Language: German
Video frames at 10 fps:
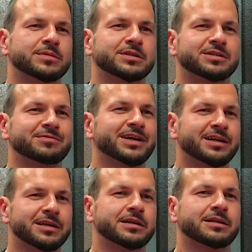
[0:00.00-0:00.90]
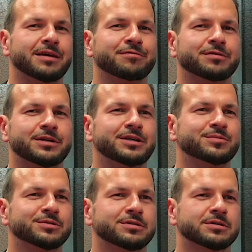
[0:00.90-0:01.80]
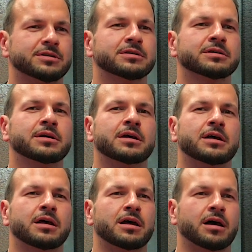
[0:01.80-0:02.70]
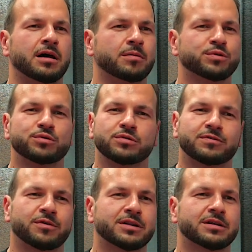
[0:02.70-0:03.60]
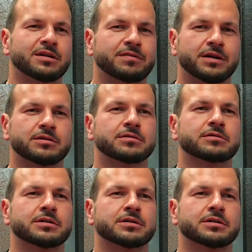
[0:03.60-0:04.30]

das ist wirkliche Dev-Team sozusagen, äh, Produktfortentwicklung.